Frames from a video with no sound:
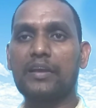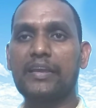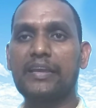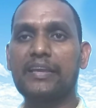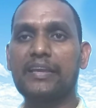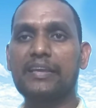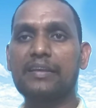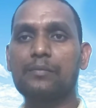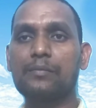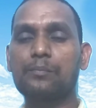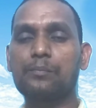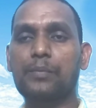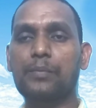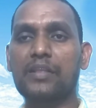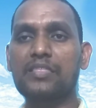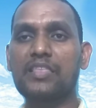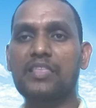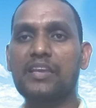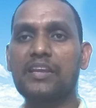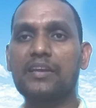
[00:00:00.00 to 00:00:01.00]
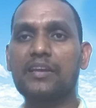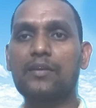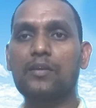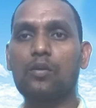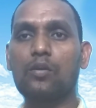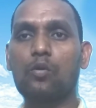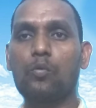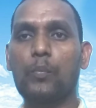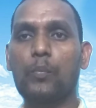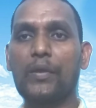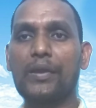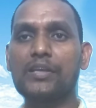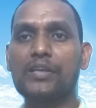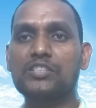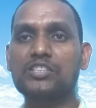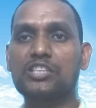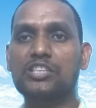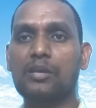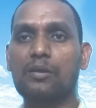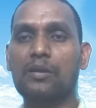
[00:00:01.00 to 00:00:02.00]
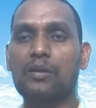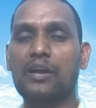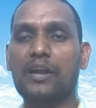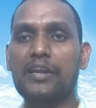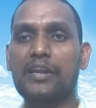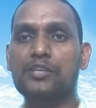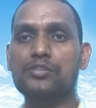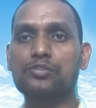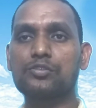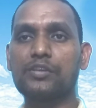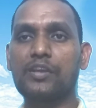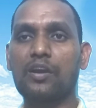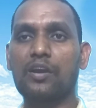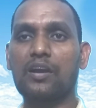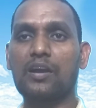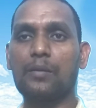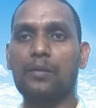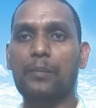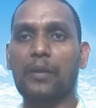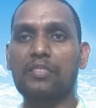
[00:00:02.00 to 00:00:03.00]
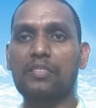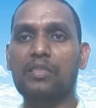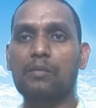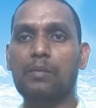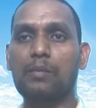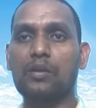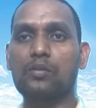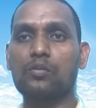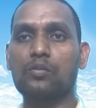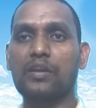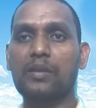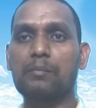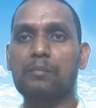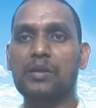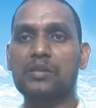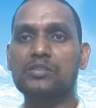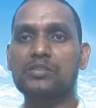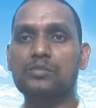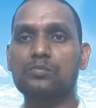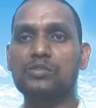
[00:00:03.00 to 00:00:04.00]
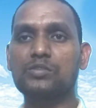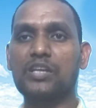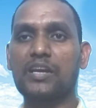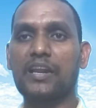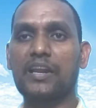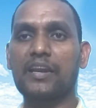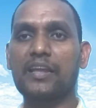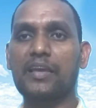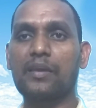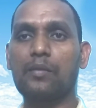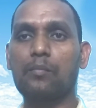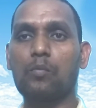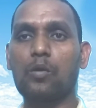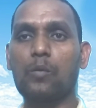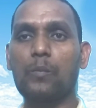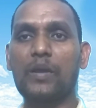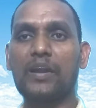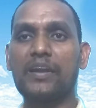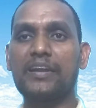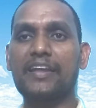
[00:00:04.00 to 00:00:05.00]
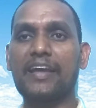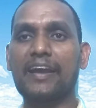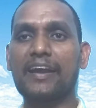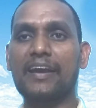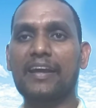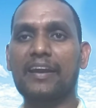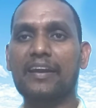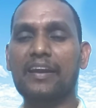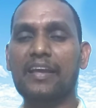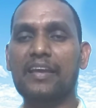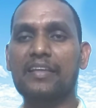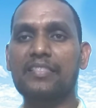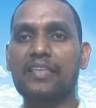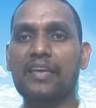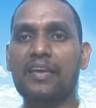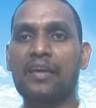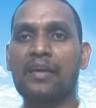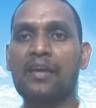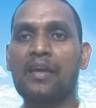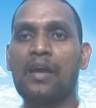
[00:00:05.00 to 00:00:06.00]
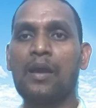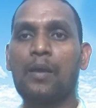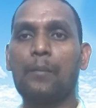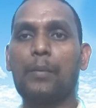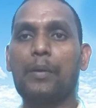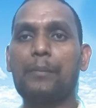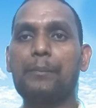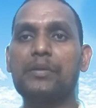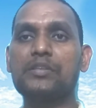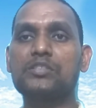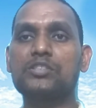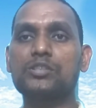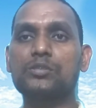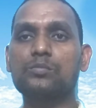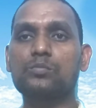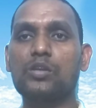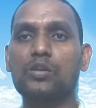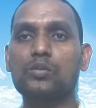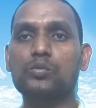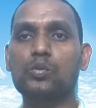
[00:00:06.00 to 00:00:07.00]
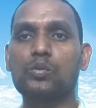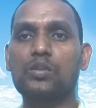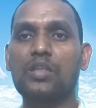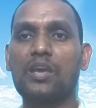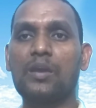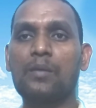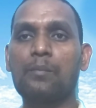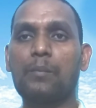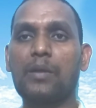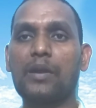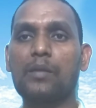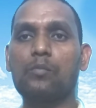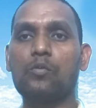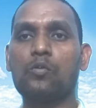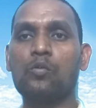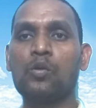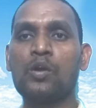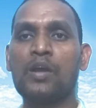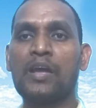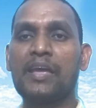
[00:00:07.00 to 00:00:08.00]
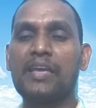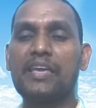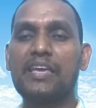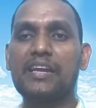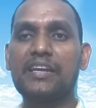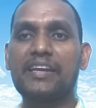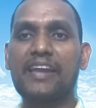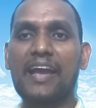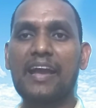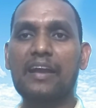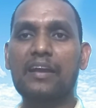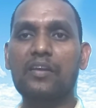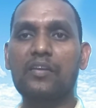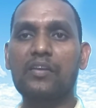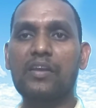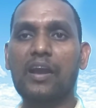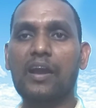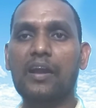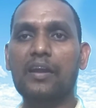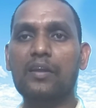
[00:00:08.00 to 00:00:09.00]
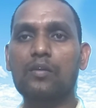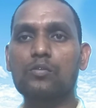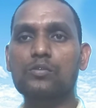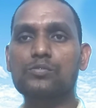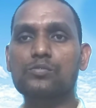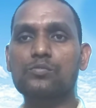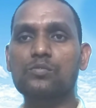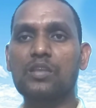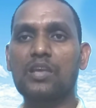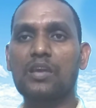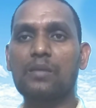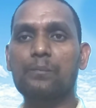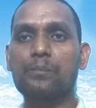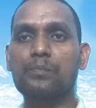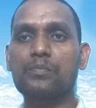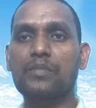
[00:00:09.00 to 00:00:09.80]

ఈ ప్రతి ఇంట్లో ఉపయోగించే గణేషుని యొక్క ప్రతిమను నిమగ్నం చేయడానికి మొబైల్ ట్యాంకర్ని అయితే పంపించడం జరుగుతుంది మనము ఈ ట్యాంకర్ ఎక్కడ వస్తుంది